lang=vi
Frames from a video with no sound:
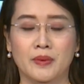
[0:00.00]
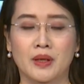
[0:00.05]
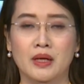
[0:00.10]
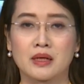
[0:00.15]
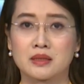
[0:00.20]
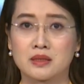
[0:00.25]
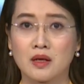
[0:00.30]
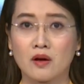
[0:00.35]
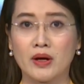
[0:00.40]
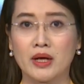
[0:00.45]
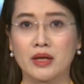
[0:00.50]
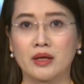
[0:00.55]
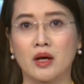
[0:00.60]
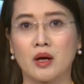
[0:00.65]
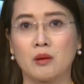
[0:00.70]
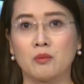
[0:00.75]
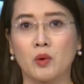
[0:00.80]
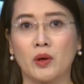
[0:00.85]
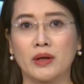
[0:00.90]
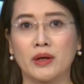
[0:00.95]
Do vậy,
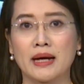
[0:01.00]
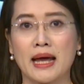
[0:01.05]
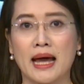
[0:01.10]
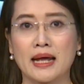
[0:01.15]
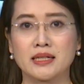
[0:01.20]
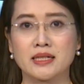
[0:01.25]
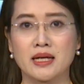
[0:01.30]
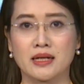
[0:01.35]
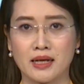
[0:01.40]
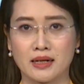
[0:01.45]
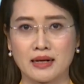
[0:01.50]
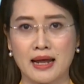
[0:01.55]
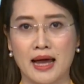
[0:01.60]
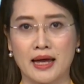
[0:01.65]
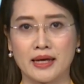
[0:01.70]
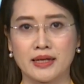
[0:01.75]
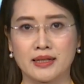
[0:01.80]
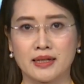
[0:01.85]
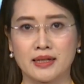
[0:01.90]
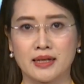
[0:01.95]
muốn hạn chế thiệt
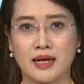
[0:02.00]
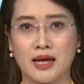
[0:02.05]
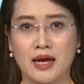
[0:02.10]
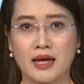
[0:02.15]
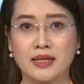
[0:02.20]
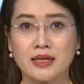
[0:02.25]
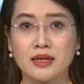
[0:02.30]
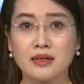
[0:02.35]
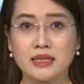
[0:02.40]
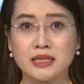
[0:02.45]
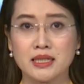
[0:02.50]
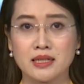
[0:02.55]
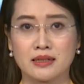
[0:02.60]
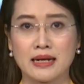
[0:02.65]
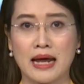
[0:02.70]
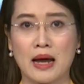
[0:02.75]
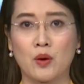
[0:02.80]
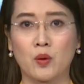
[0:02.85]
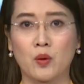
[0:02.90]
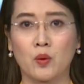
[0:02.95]
hại, như chỉ
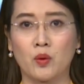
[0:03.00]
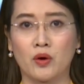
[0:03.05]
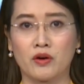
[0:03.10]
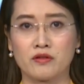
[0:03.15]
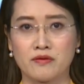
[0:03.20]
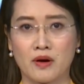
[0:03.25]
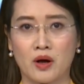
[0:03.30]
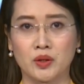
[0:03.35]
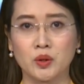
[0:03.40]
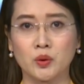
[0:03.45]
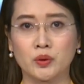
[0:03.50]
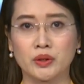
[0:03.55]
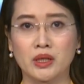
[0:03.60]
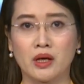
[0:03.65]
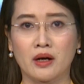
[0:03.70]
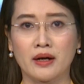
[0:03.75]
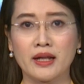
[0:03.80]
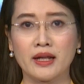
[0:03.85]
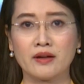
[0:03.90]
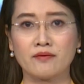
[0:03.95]
đạo của Phó Thủ
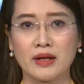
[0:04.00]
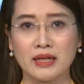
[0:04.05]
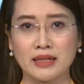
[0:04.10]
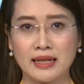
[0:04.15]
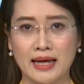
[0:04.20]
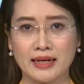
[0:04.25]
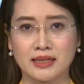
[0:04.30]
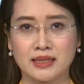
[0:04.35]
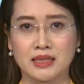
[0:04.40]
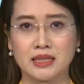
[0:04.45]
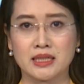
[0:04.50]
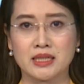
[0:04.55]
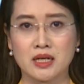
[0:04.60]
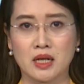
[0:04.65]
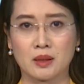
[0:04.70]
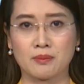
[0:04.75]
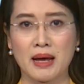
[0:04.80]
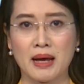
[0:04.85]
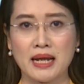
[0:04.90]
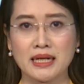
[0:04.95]
tướng Lê Văn Thành,
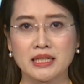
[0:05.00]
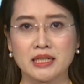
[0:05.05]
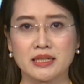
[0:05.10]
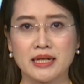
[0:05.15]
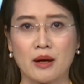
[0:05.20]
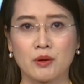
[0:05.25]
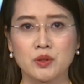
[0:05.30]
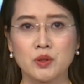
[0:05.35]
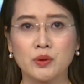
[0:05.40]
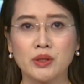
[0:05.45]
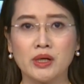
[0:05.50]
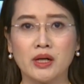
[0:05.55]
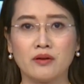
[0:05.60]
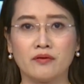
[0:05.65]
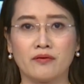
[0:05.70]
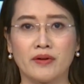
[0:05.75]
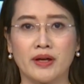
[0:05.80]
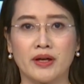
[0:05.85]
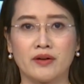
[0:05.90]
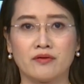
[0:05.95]
trưởng Ban chỉ đạo Trung ương
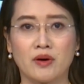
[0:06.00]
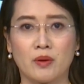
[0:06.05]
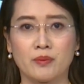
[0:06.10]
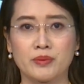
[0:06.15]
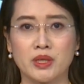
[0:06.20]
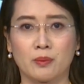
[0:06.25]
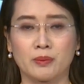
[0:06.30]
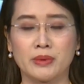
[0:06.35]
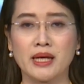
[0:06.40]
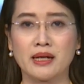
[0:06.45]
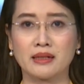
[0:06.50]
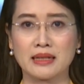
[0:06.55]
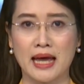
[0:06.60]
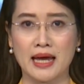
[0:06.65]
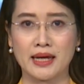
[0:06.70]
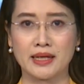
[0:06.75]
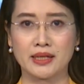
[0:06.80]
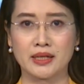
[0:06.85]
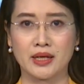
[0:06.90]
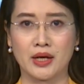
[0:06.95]
về phòng chống thiên
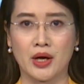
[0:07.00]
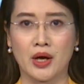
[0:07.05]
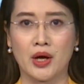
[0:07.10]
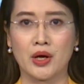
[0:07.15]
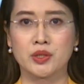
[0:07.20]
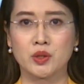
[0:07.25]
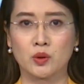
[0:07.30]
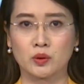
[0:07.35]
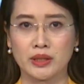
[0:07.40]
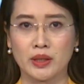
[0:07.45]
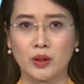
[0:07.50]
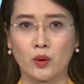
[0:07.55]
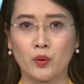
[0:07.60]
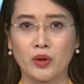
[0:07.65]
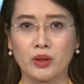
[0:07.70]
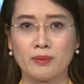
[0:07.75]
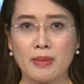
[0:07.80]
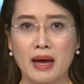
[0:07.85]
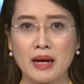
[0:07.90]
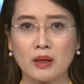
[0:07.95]
tai, Chủ tịch
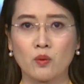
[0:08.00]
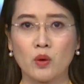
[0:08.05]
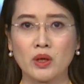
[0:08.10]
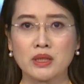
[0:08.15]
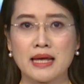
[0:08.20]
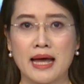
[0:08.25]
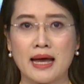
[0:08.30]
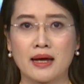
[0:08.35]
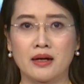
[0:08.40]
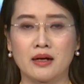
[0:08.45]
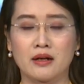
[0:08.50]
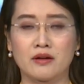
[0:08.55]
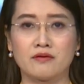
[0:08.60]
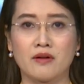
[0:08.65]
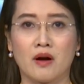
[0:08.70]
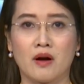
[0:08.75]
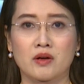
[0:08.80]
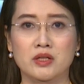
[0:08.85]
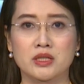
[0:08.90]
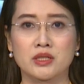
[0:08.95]
Ủy ban Quốc gia ứng
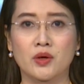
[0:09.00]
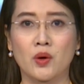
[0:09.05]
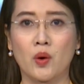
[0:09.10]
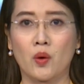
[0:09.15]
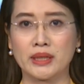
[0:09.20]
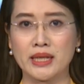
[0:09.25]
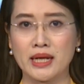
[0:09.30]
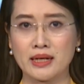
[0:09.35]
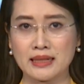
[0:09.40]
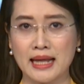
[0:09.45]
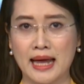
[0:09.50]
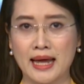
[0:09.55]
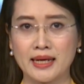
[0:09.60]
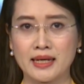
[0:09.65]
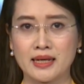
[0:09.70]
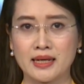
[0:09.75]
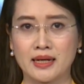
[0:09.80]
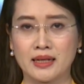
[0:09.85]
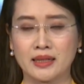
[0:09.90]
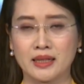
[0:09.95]
phó sự cố thiên tai,
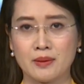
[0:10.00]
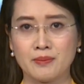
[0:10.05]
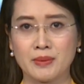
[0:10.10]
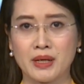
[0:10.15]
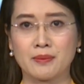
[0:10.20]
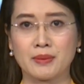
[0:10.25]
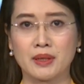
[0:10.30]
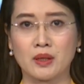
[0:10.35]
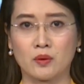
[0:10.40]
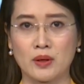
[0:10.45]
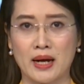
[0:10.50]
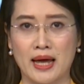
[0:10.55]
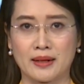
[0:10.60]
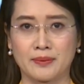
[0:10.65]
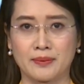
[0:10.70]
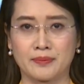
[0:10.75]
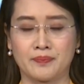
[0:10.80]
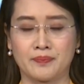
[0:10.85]
tìm kiếm cứu nạn.